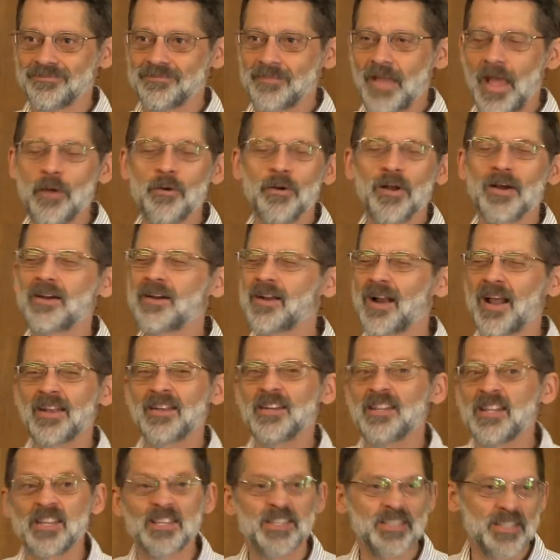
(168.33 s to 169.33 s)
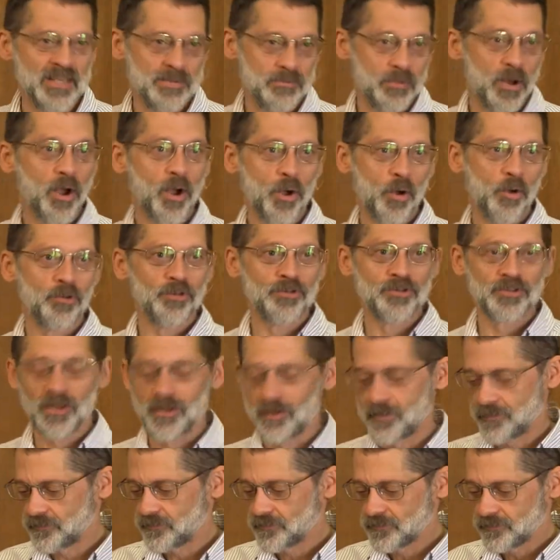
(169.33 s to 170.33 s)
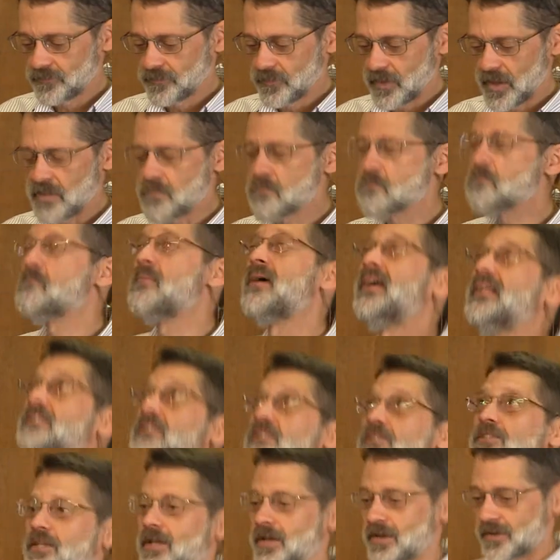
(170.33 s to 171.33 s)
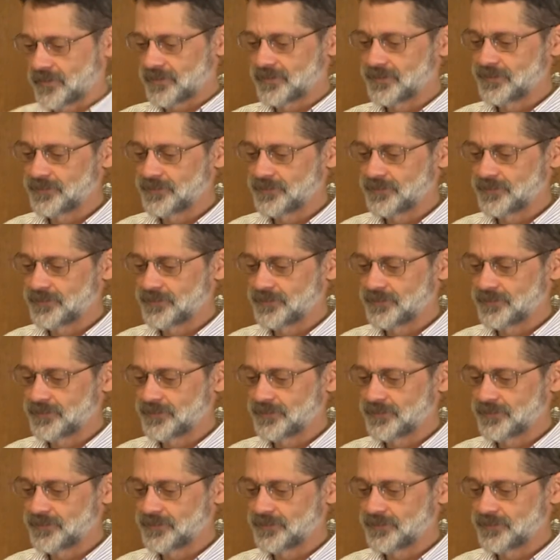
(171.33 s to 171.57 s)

è una grandissima cosa, immensa.